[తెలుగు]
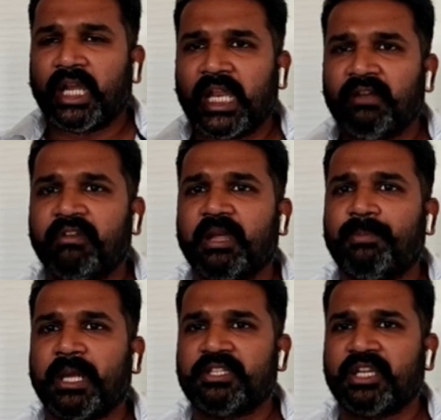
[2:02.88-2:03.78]
రైల్వే
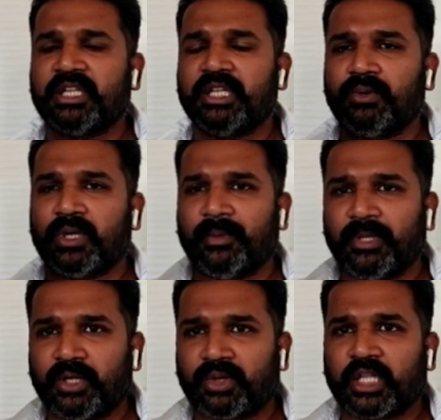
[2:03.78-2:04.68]
బడ్జెట్ ని కూడా
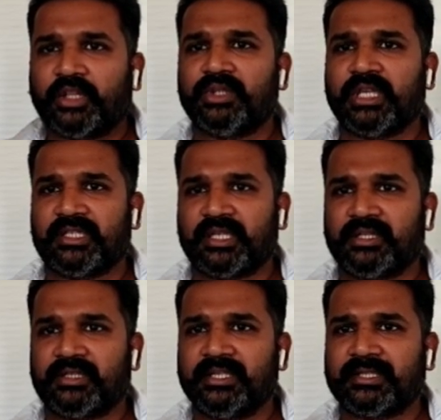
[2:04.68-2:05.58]
మీరు రద్దు
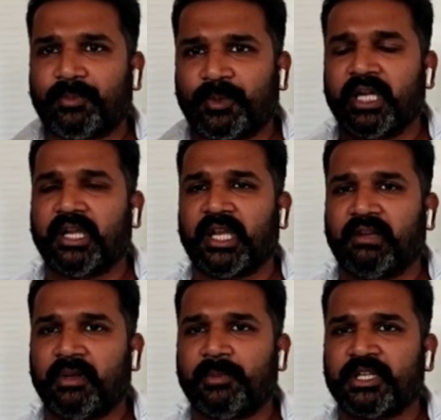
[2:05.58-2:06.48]
చేసేసి సపరేట్
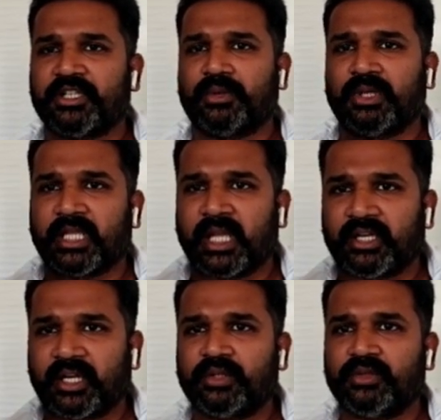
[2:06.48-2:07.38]
రైల్వే బడ్జెట్ ఉన్న
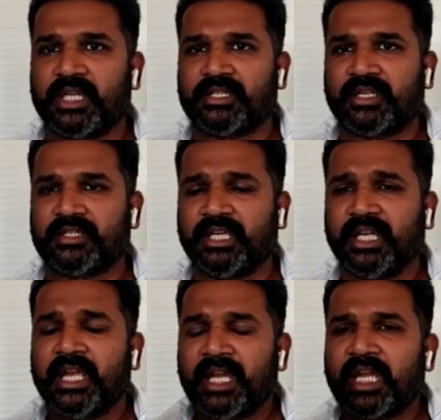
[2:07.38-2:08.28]
దాన్ని రద్దు చేసేసి
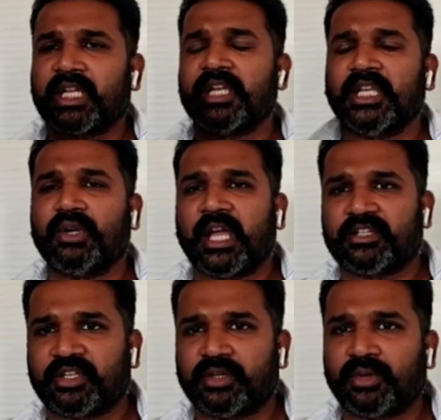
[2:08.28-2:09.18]
ఎట్లా
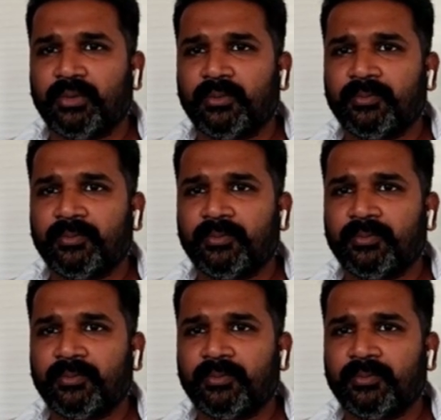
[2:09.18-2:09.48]
నీరుగార్చిండ్రు